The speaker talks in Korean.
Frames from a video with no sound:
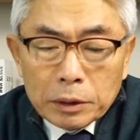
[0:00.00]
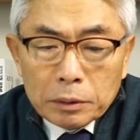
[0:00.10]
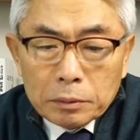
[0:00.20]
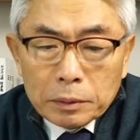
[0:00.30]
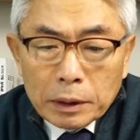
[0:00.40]

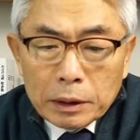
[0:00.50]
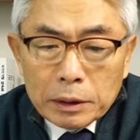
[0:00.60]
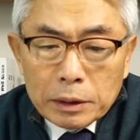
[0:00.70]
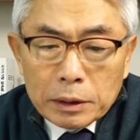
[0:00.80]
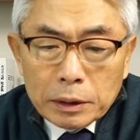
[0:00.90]
결국에는
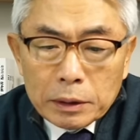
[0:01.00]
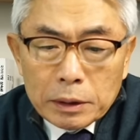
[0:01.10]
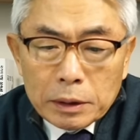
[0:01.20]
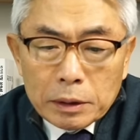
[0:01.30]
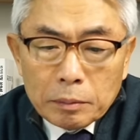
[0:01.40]

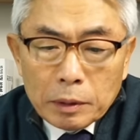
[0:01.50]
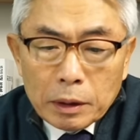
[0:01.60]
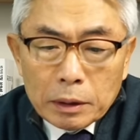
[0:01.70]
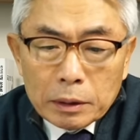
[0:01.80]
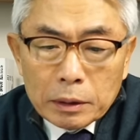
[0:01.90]

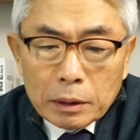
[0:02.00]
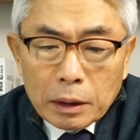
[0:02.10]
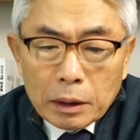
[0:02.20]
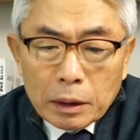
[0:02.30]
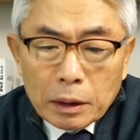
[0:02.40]
2021년
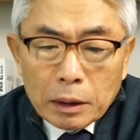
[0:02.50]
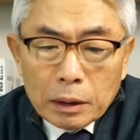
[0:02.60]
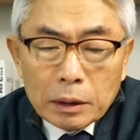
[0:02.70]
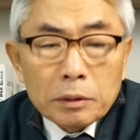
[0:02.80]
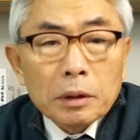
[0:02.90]
어,
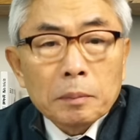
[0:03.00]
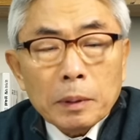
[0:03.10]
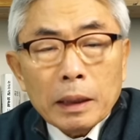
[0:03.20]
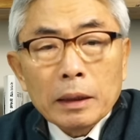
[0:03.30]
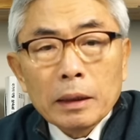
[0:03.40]
1월
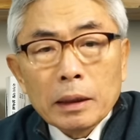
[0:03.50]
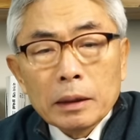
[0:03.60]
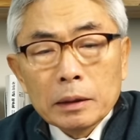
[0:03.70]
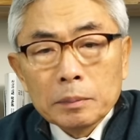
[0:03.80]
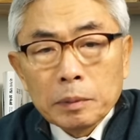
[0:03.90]
8일
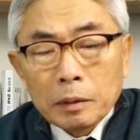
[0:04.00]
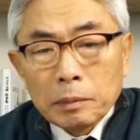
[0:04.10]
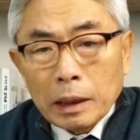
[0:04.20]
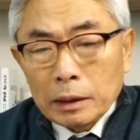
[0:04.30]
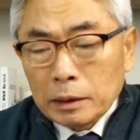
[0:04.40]
날 이
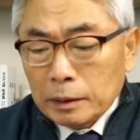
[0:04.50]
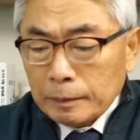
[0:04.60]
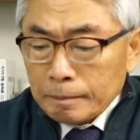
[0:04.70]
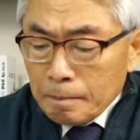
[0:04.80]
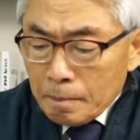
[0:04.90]

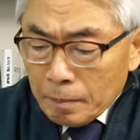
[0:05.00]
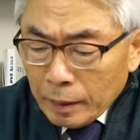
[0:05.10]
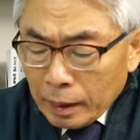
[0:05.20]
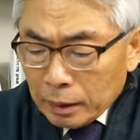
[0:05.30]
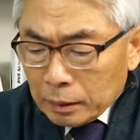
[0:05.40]
법안이
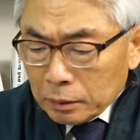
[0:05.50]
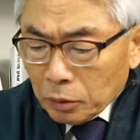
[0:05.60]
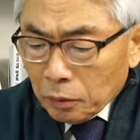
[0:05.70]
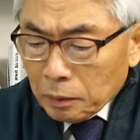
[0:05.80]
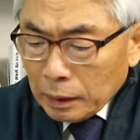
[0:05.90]
어,
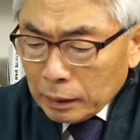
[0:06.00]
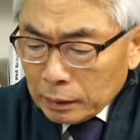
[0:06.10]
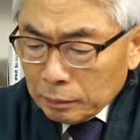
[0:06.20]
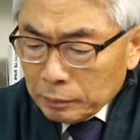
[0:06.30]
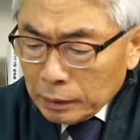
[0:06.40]

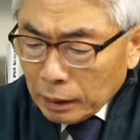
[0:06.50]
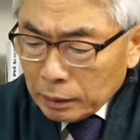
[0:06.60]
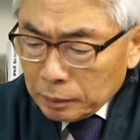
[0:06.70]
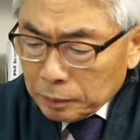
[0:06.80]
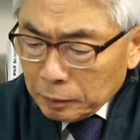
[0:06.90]
통과가 됩니다.
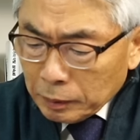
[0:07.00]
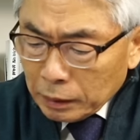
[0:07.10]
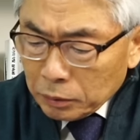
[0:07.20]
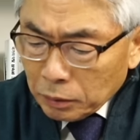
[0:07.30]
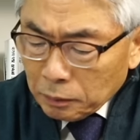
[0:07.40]
이
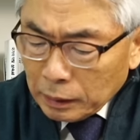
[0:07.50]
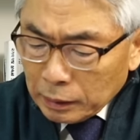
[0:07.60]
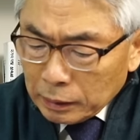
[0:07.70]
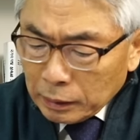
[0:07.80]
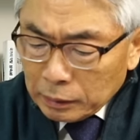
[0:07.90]
법안이
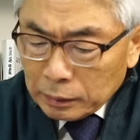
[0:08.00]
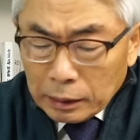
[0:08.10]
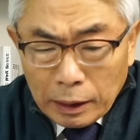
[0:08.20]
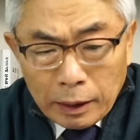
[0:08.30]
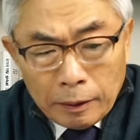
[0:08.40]
통과가
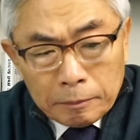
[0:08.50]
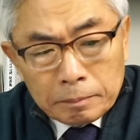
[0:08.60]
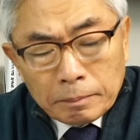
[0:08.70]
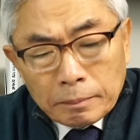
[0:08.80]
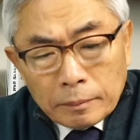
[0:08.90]
되는데
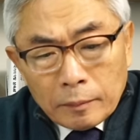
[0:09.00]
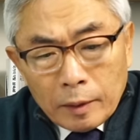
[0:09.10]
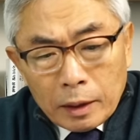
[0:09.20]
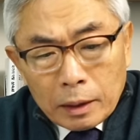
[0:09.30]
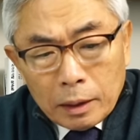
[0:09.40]

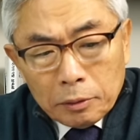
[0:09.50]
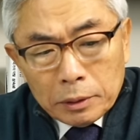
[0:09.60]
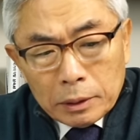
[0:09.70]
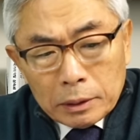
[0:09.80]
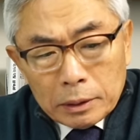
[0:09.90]
제가
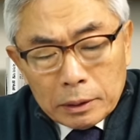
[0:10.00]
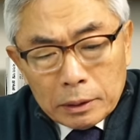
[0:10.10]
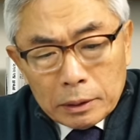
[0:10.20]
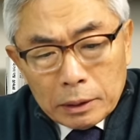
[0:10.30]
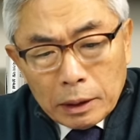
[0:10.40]

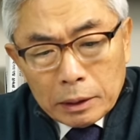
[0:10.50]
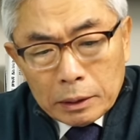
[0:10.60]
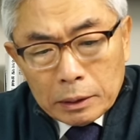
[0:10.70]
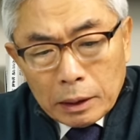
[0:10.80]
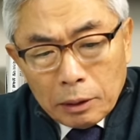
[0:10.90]
오늘
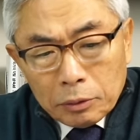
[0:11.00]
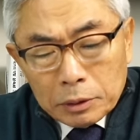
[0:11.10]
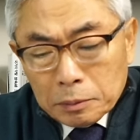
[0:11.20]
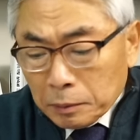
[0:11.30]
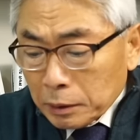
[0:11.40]

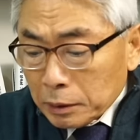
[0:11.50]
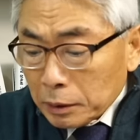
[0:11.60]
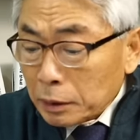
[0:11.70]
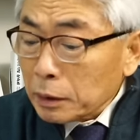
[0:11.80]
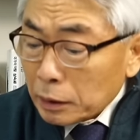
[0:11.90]
얘기하고 싶은
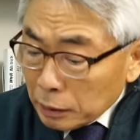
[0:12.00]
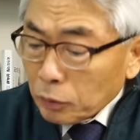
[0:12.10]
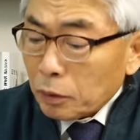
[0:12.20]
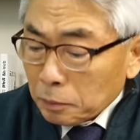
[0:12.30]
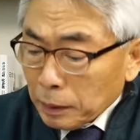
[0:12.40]
것은 근데 이제
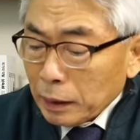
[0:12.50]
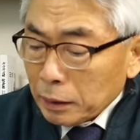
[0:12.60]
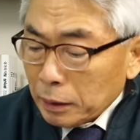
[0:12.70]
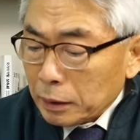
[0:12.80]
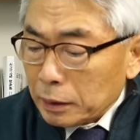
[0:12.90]
오늘
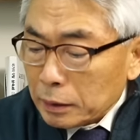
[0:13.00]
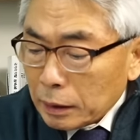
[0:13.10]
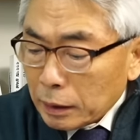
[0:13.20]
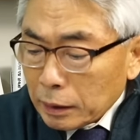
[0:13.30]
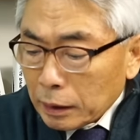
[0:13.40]
판결에
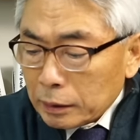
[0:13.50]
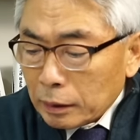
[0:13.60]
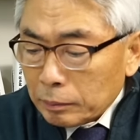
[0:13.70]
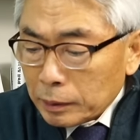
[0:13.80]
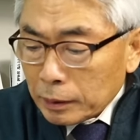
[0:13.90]
대해서
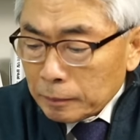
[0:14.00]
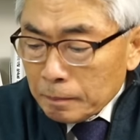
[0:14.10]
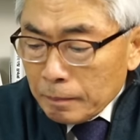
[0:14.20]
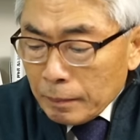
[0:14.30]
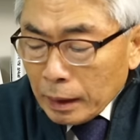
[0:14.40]
얘기하자면
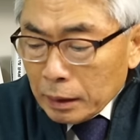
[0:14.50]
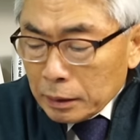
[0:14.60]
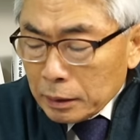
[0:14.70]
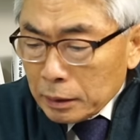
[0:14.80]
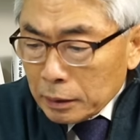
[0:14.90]

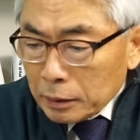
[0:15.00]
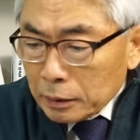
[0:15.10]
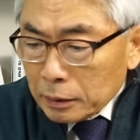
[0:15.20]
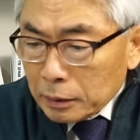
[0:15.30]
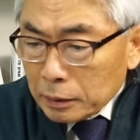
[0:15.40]
이